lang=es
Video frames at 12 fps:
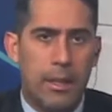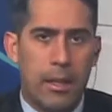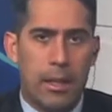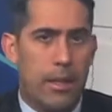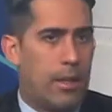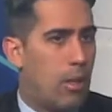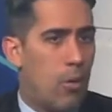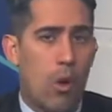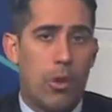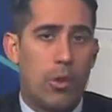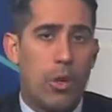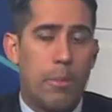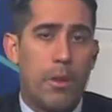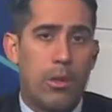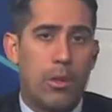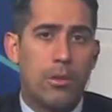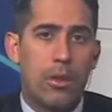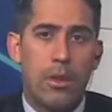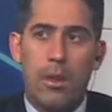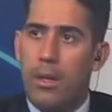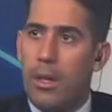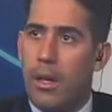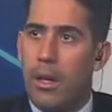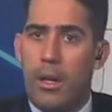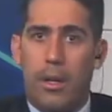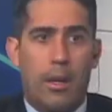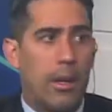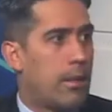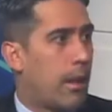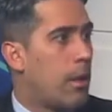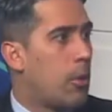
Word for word: este, los Juegos Olímpicos eh, a través del